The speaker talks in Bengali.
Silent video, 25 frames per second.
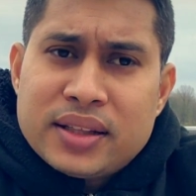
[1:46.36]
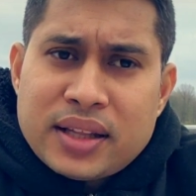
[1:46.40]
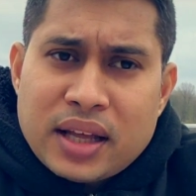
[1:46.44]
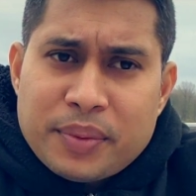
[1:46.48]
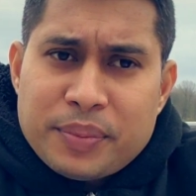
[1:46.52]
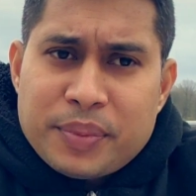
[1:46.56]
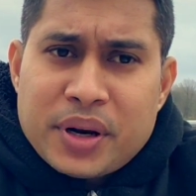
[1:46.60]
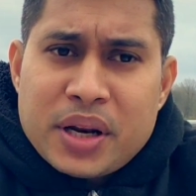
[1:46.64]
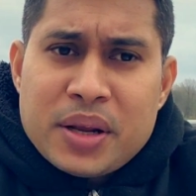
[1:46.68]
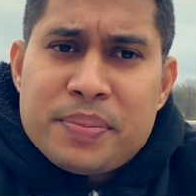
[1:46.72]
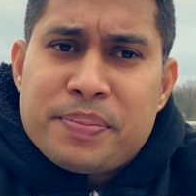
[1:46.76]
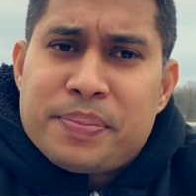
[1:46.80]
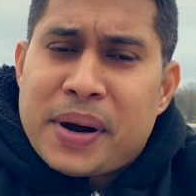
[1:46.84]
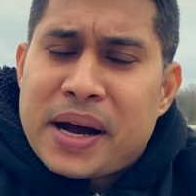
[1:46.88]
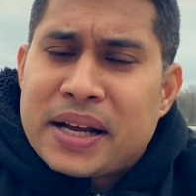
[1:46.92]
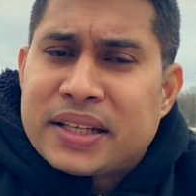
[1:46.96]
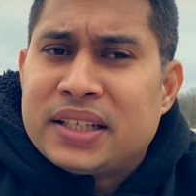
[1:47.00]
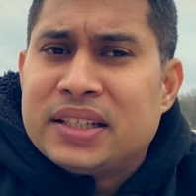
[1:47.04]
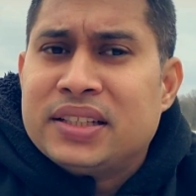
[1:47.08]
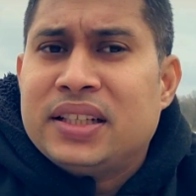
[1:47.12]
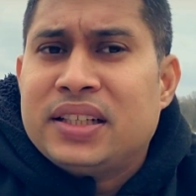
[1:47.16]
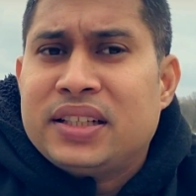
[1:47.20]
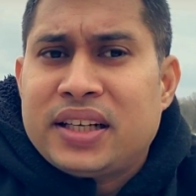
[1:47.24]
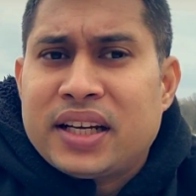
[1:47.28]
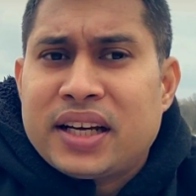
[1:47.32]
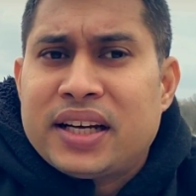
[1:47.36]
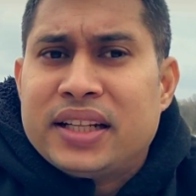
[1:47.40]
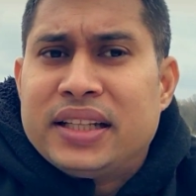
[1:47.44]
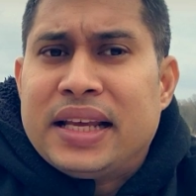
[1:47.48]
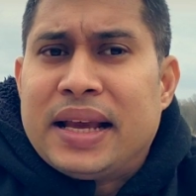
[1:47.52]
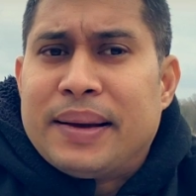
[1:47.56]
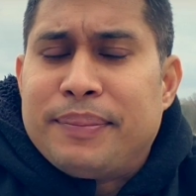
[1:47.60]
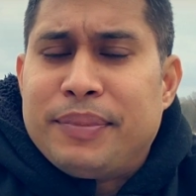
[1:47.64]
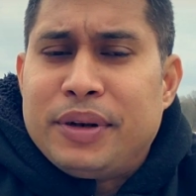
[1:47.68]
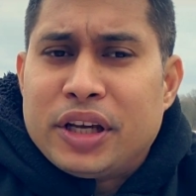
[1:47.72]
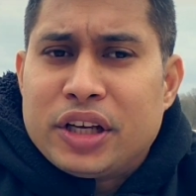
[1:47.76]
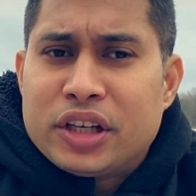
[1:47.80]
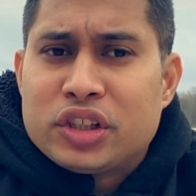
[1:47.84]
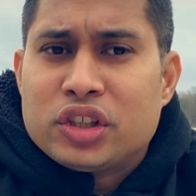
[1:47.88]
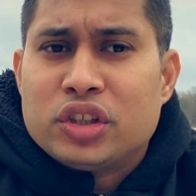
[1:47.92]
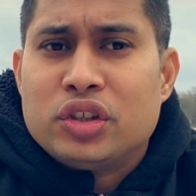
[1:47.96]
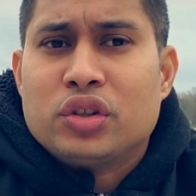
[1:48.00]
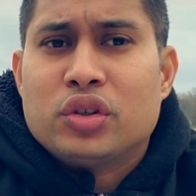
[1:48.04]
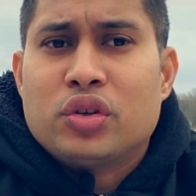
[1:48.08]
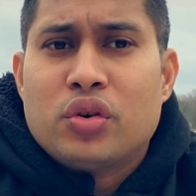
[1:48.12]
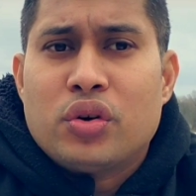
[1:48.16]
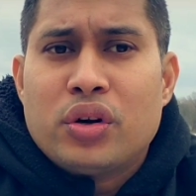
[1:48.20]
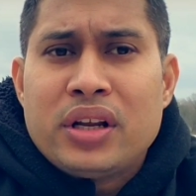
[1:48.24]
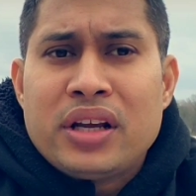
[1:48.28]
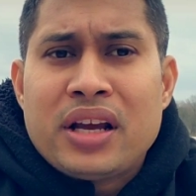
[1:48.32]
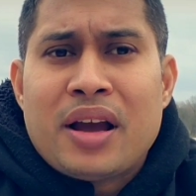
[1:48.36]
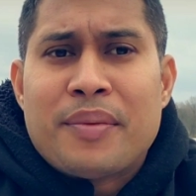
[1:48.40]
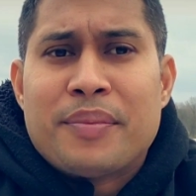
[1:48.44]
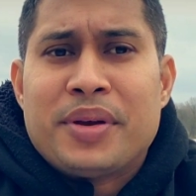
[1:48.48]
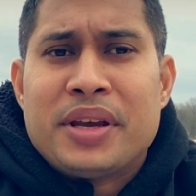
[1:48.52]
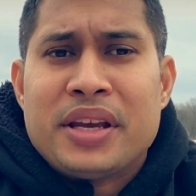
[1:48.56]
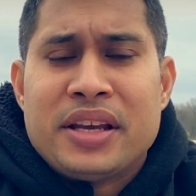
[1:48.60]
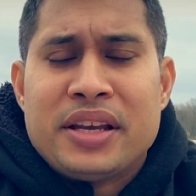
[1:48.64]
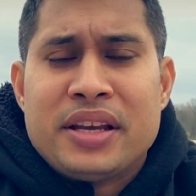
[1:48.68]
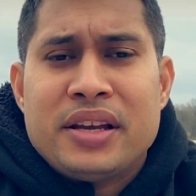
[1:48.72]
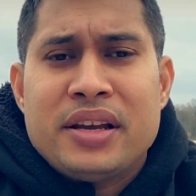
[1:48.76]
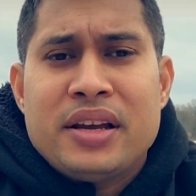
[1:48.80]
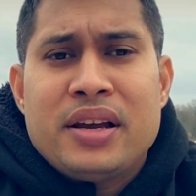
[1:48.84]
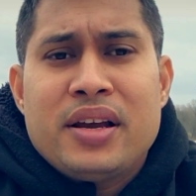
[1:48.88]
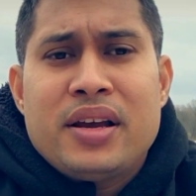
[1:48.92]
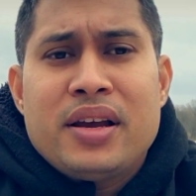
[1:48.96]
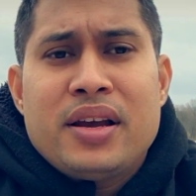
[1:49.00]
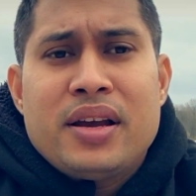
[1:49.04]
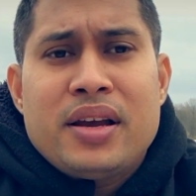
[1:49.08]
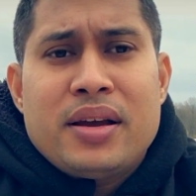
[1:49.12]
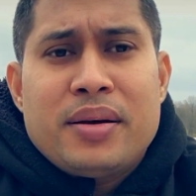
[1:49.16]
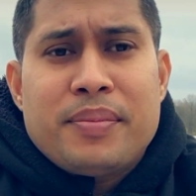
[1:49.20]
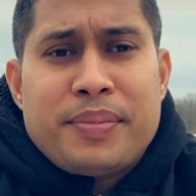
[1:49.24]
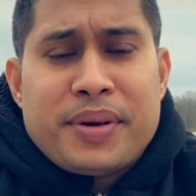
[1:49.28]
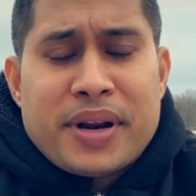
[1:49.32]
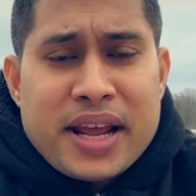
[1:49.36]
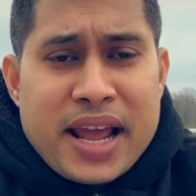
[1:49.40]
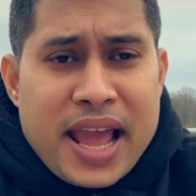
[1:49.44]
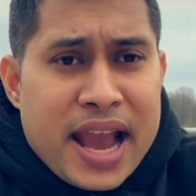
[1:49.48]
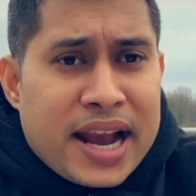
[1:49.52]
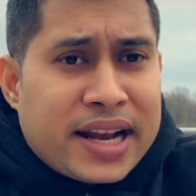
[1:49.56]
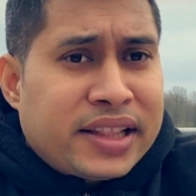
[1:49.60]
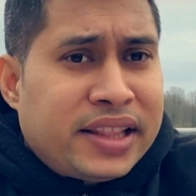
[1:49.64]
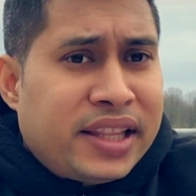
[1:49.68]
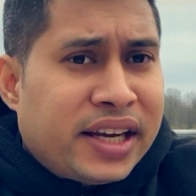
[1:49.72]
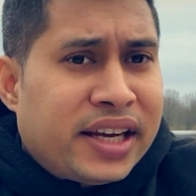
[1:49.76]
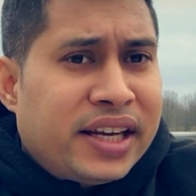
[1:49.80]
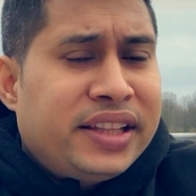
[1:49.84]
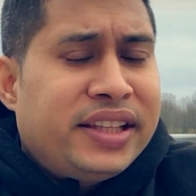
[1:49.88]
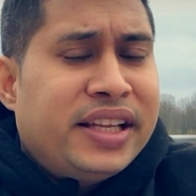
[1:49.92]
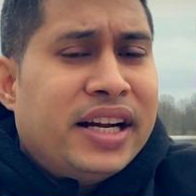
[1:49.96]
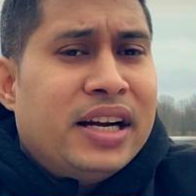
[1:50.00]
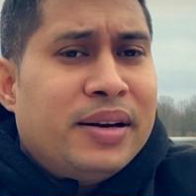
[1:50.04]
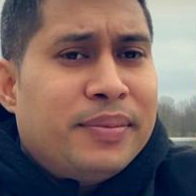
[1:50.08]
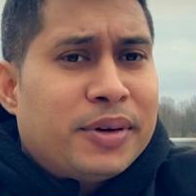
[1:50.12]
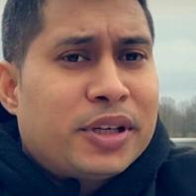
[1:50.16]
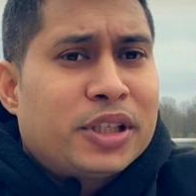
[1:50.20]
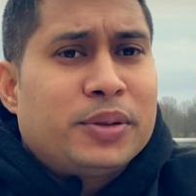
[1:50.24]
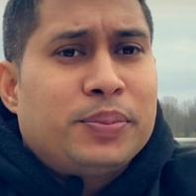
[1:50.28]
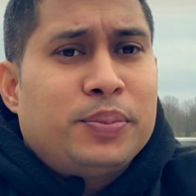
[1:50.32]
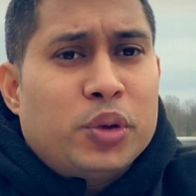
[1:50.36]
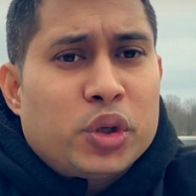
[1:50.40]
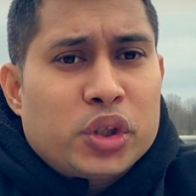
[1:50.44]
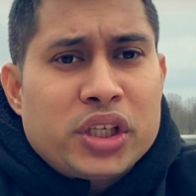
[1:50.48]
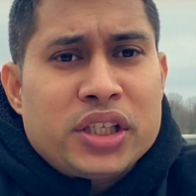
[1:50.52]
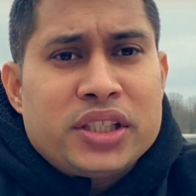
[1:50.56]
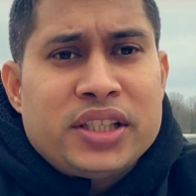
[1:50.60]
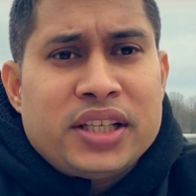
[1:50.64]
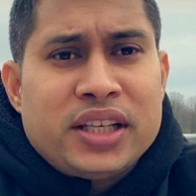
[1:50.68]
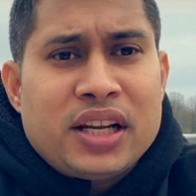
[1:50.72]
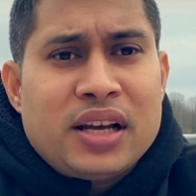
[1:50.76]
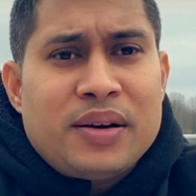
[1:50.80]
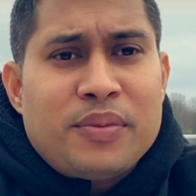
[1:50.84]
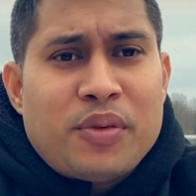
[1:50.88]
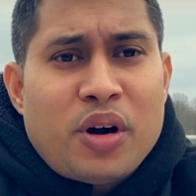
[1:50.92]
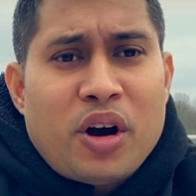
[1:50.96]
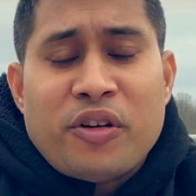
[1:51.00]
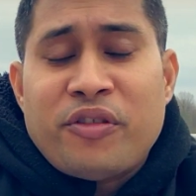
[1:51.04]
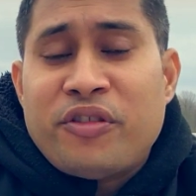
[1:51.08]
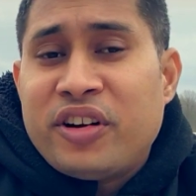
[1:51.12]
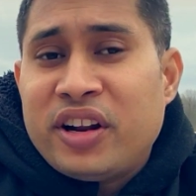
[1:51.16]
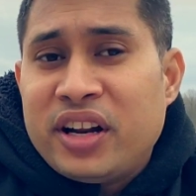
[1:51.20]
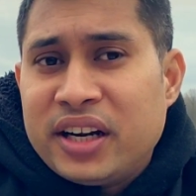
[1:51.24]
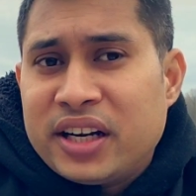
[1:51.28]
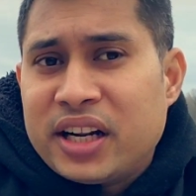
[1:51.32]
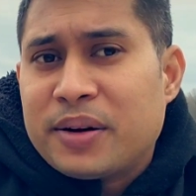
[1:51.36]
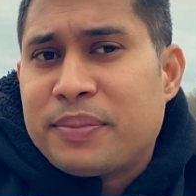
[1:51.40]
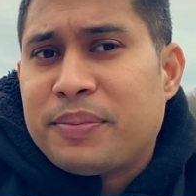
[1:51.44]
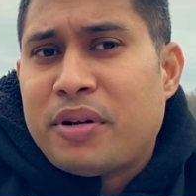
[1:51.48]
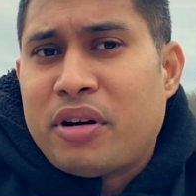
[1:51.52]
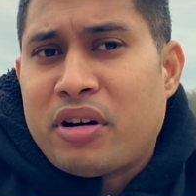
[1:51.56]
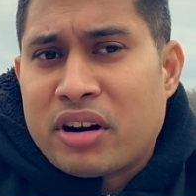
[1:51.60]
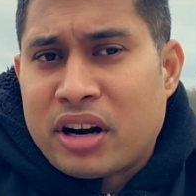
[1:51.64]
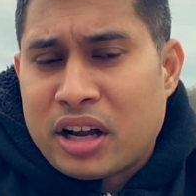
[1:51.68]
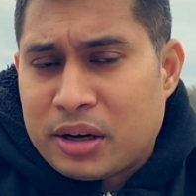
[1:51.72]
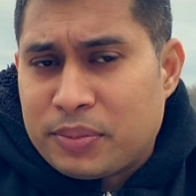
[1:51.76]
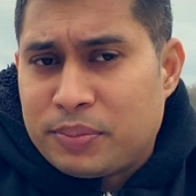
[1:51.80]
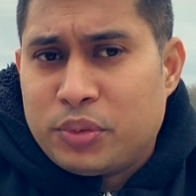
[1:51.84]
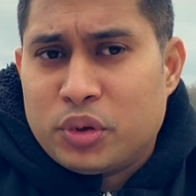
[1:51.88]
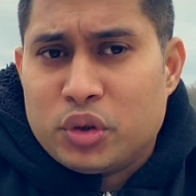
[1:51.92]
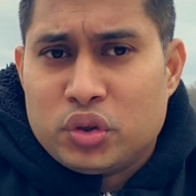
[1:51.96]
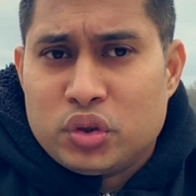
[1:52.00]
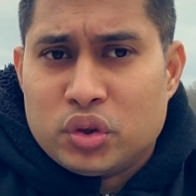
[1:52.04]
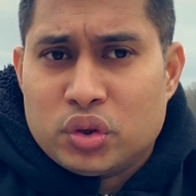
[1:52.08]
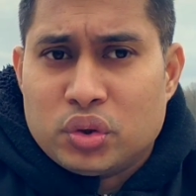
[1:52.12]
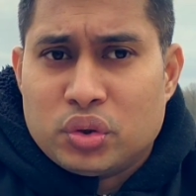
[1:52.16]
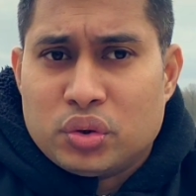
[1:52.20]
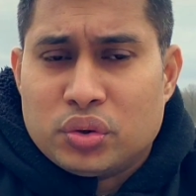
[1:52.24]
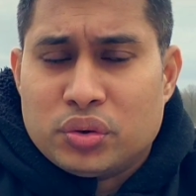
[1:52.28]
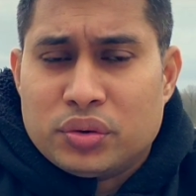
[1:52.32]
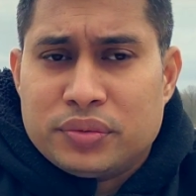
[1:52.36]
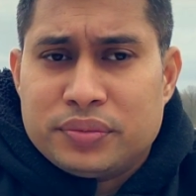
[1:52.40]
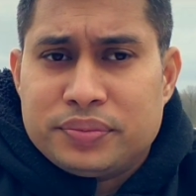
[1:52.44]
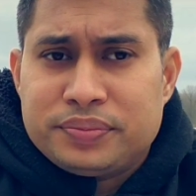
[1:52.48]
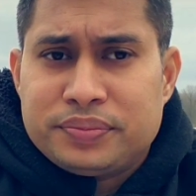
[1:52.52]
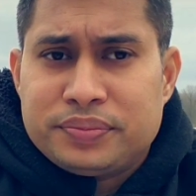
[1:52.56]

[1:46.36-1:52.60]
তার মানে পাঁচ হাজার টাকা দিয়ে অ্যাপ্লিকেশন করে আমি প্রায় এক থেকে দেড় মাস বসেছিলাম অফার লেটার পাওয়ার আগ পর্যন্ত